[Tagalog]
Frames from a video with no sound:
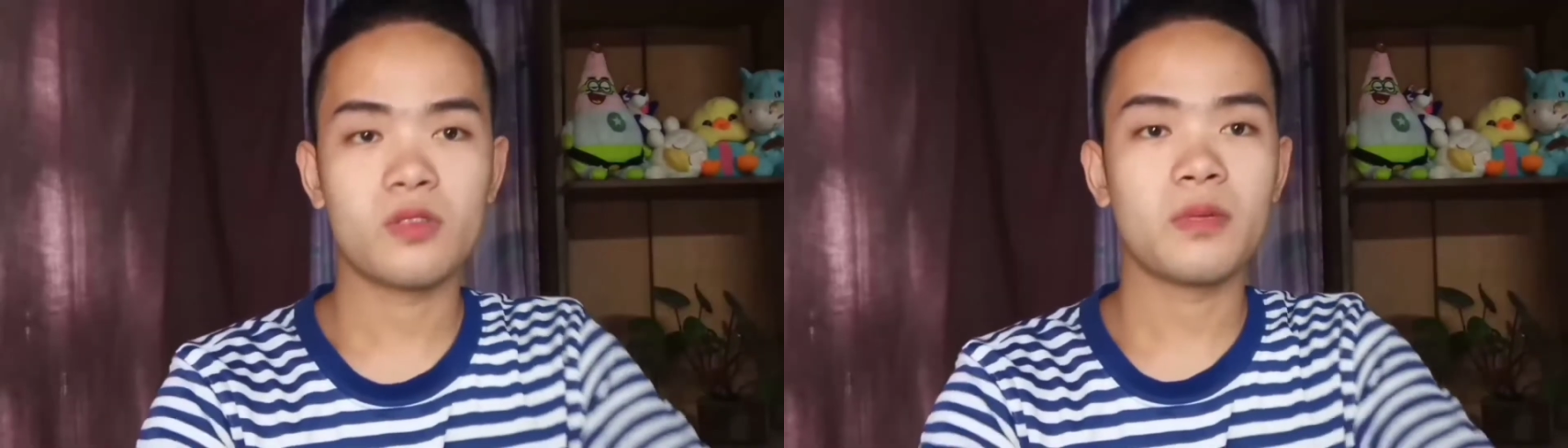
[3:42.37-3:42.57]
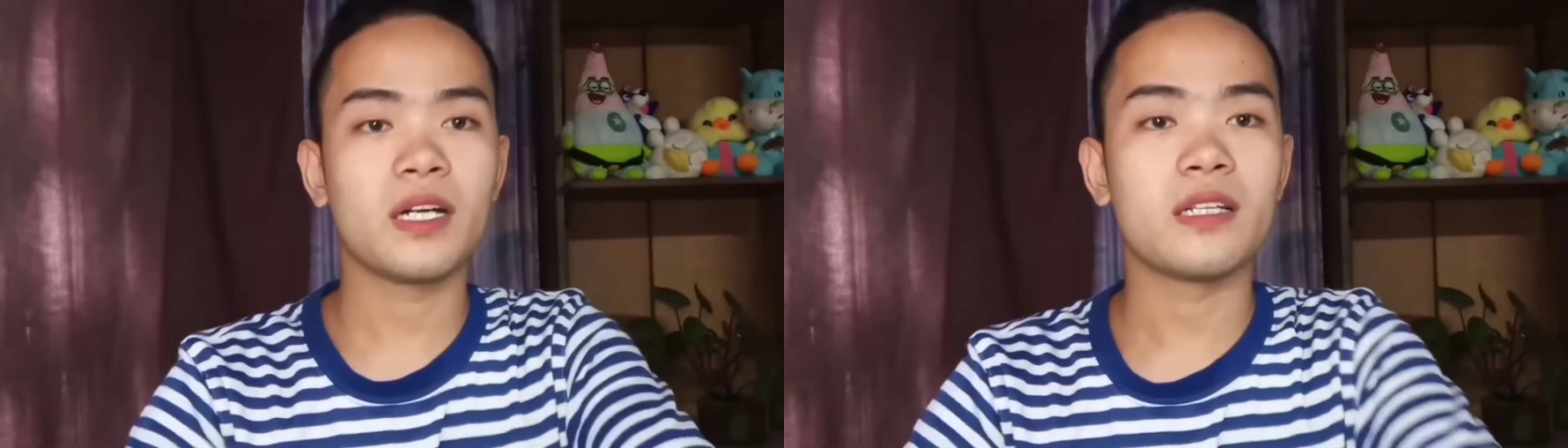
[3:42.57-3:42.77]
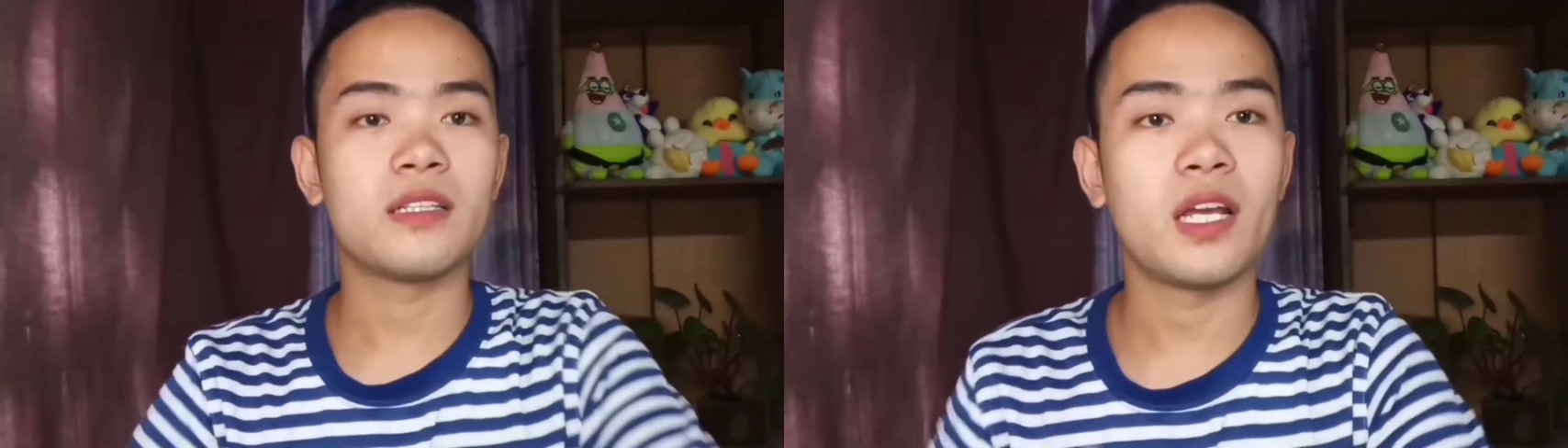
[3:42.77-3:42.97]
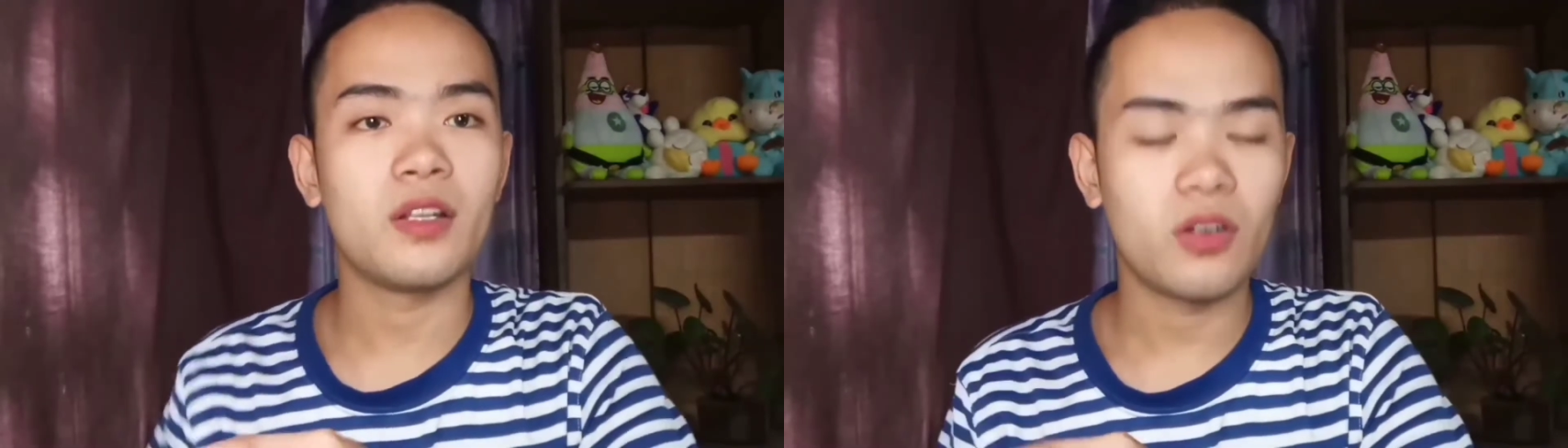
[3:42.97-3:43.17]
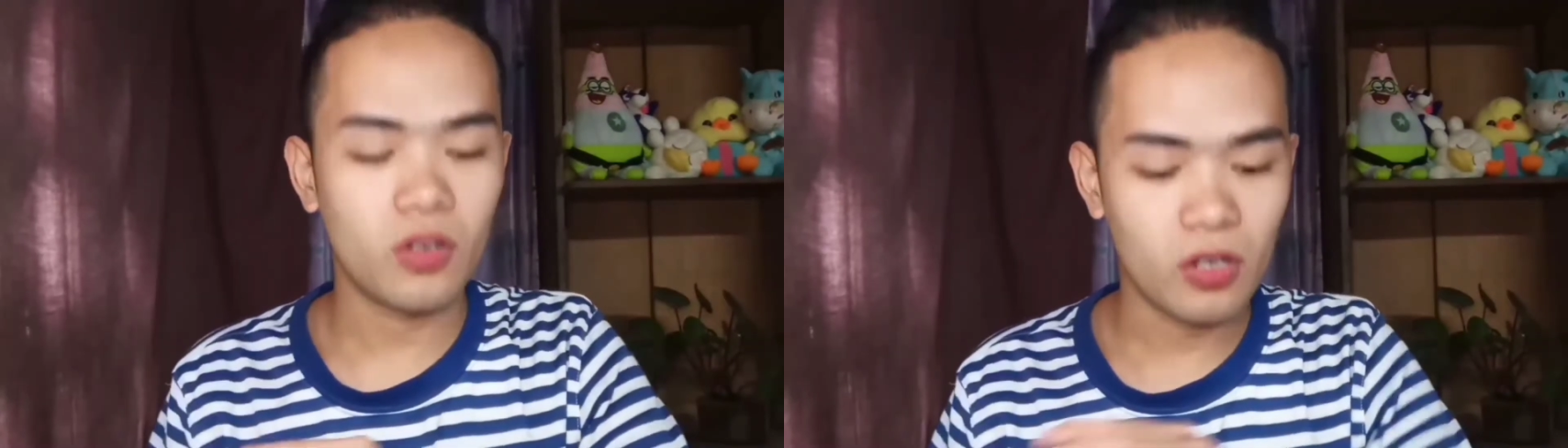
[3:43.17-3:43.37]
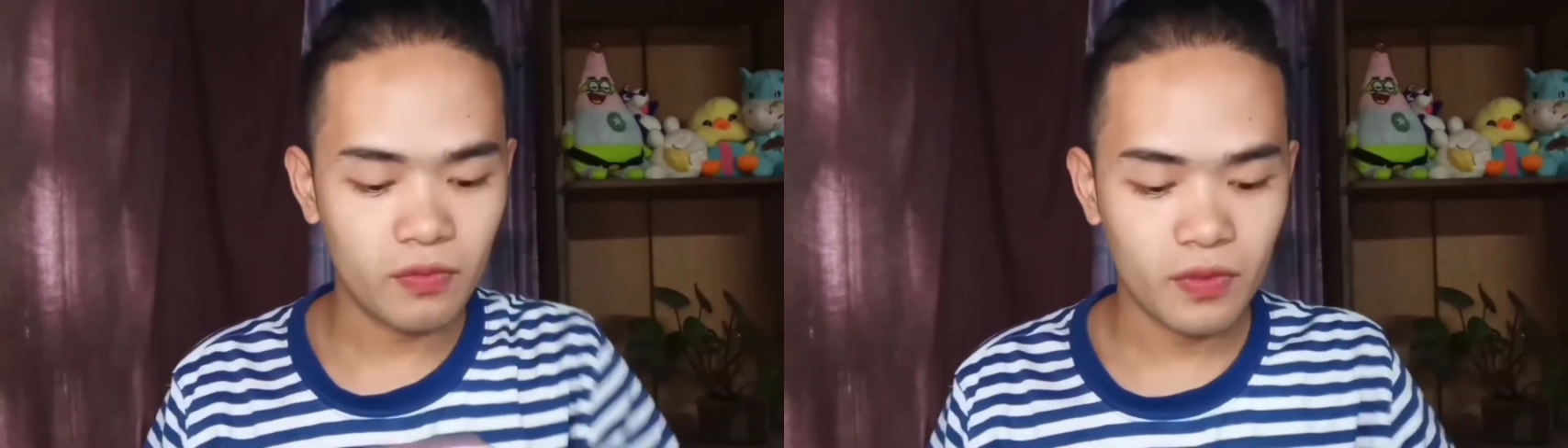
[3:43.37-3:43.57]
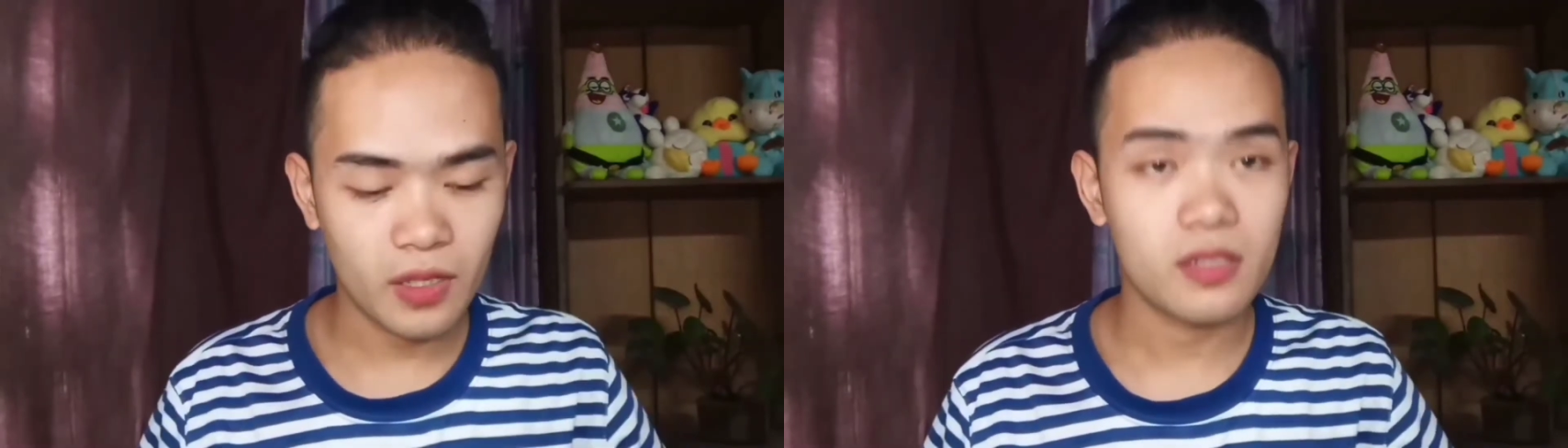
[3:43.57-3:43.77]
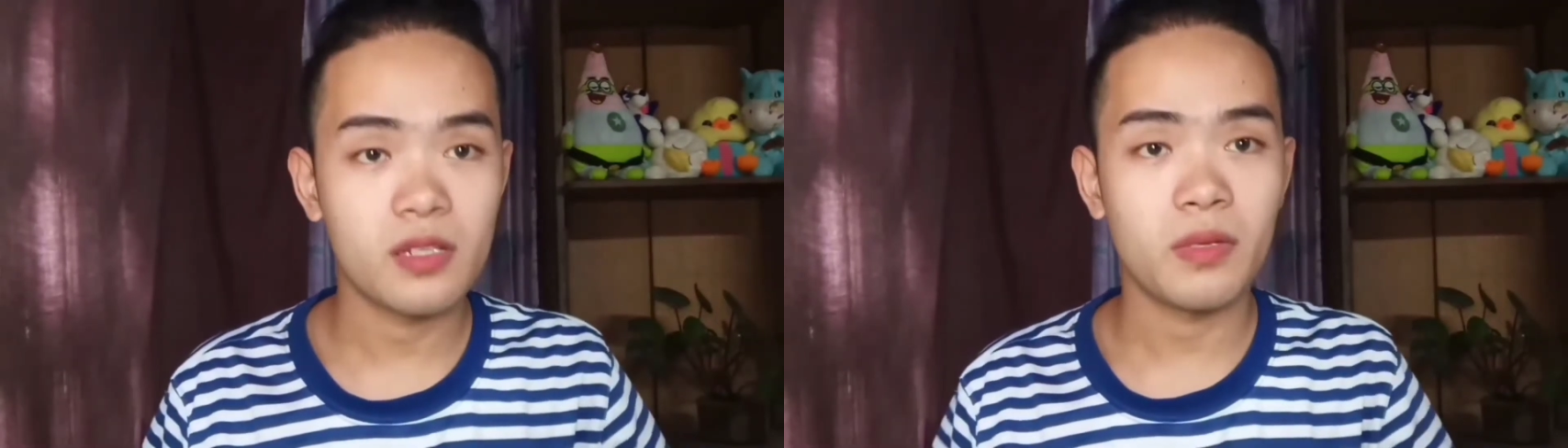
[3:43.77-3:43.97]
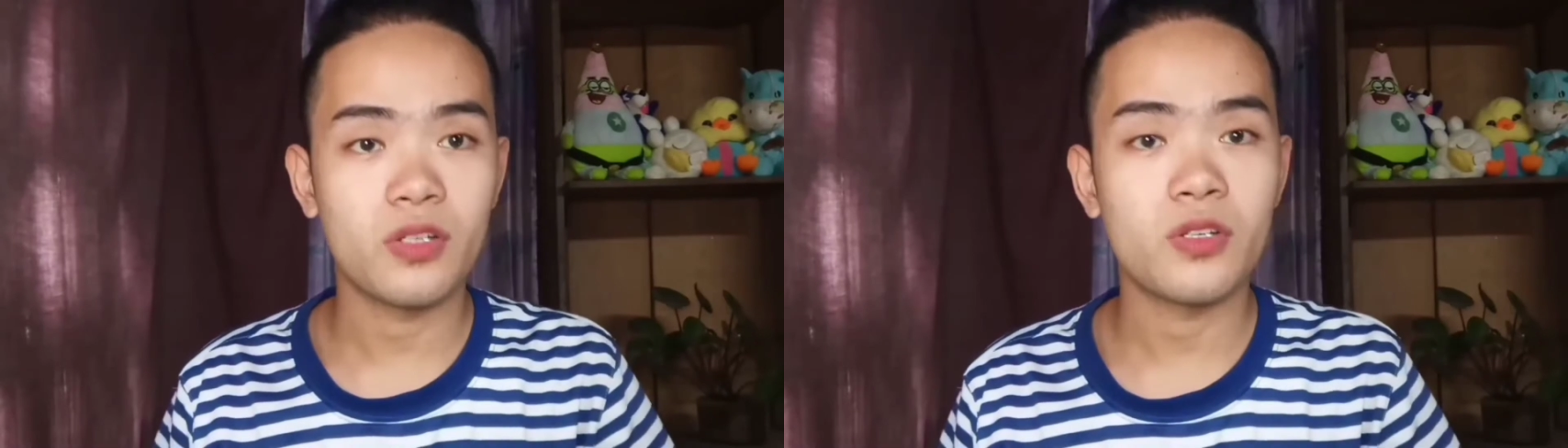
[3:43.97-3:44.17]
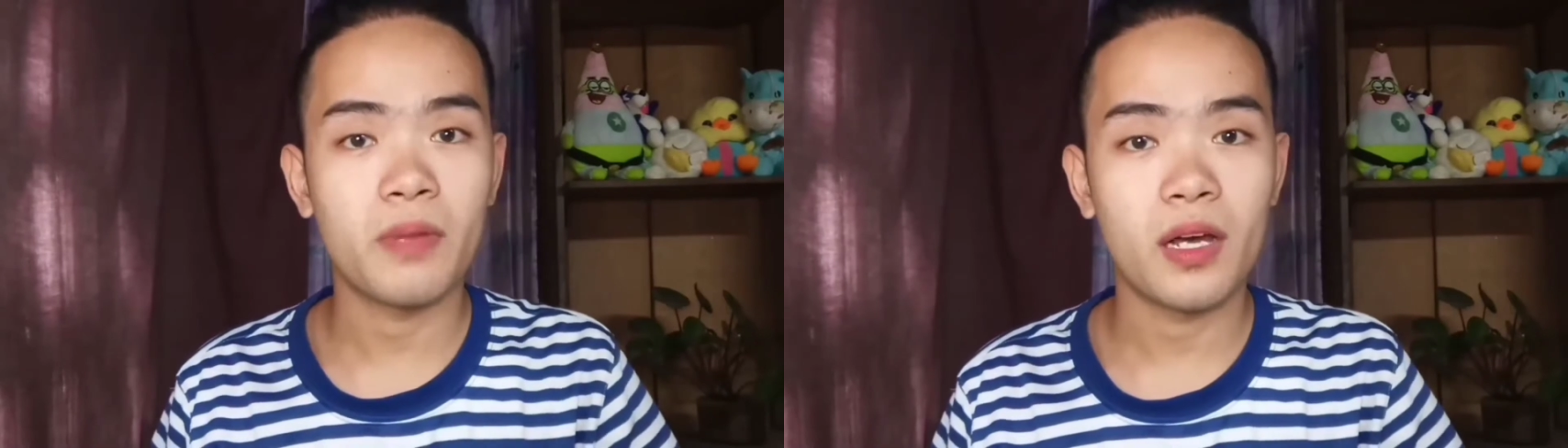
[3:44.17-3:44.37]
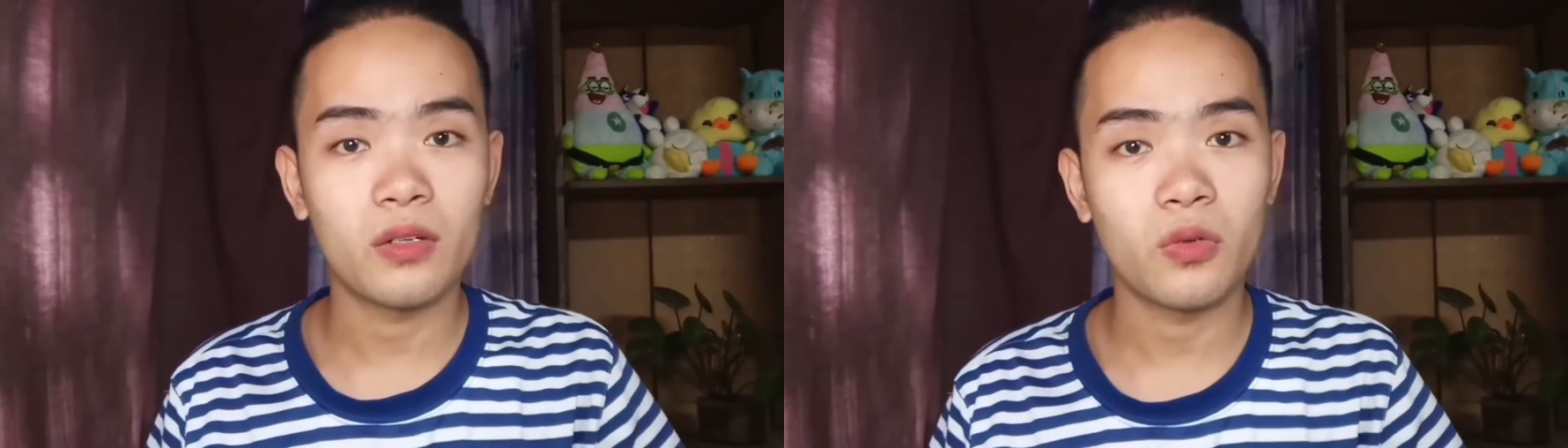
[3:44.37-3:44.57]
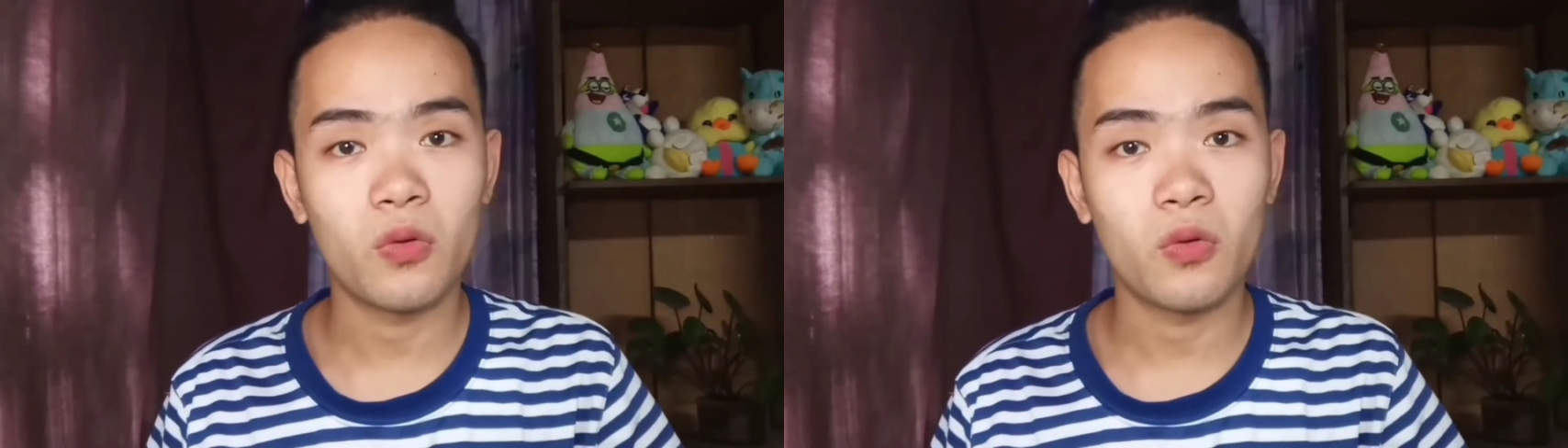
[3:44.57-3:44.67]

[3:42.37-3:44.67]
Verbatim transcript: So, mag tayo ng coffee kasi medyo parang